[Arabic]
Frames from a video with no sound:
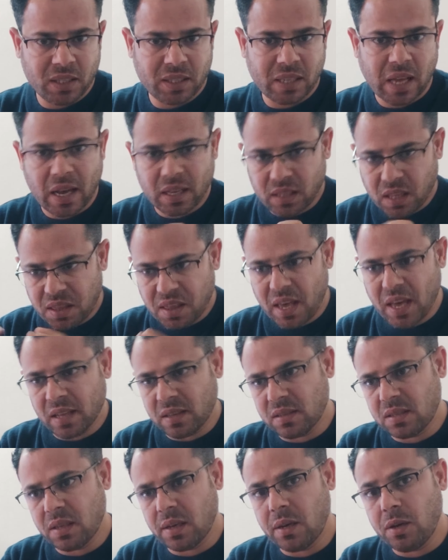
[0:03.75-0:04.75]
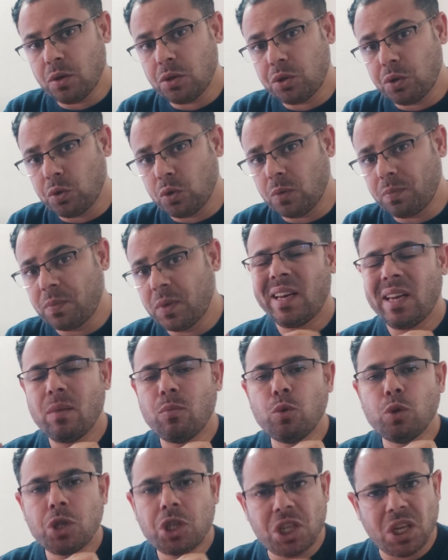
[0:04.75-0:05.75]
تحديثات اليوتيوب
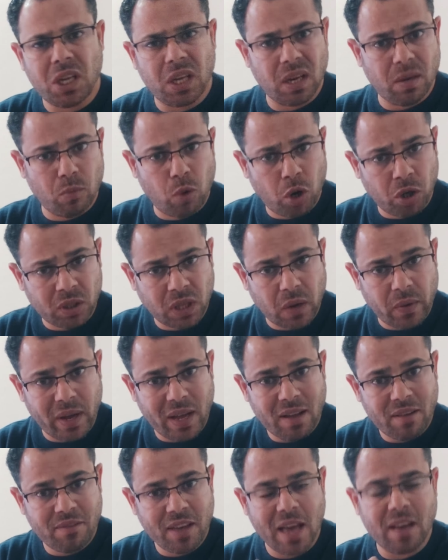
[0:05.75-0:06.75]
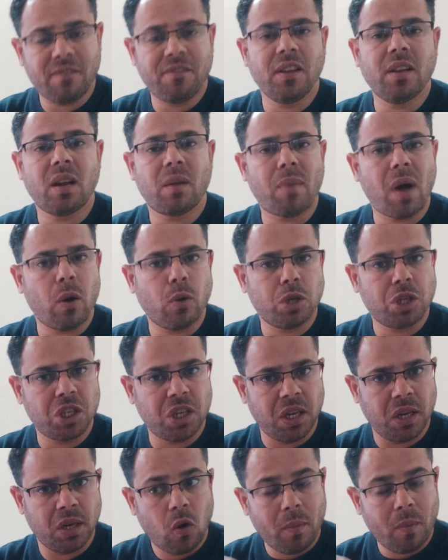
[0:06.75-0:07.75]
لمنشئي المحتوى في
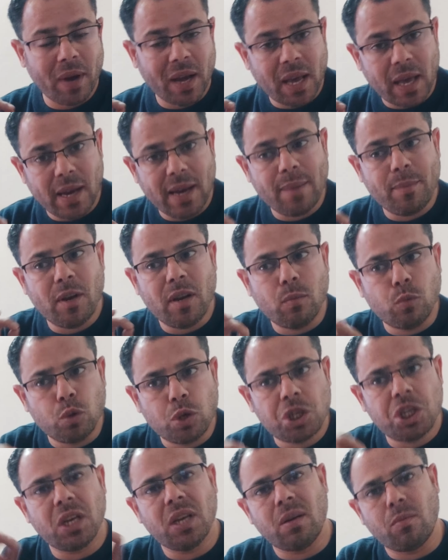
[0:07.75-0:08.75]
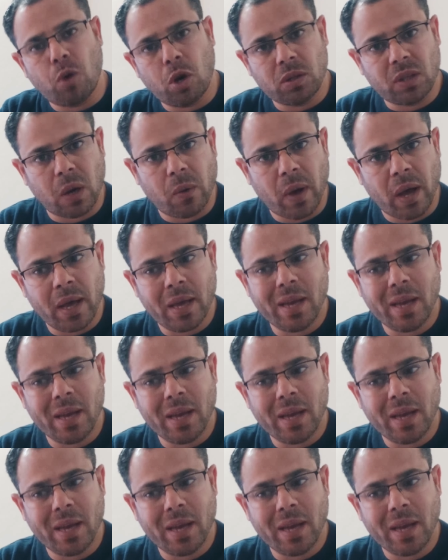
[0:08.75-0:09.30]
2024 وبتكلم لمنشئي المحتوى